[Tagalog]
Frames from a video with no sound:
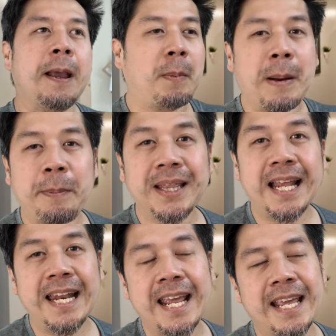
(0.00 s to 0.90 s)

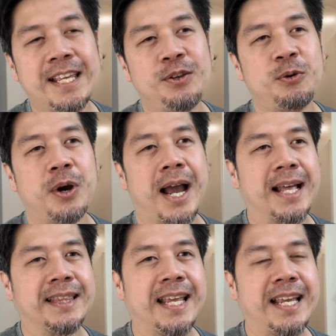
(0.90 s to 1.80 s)
mapapadali yung
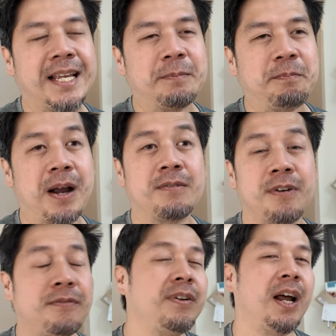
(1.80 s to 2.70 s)
ating
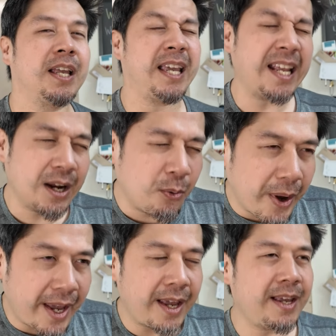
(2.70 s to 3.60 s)
pagva-vlog in a
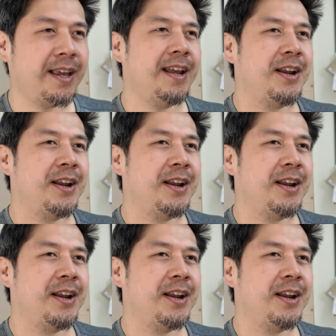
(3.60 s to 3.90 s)
way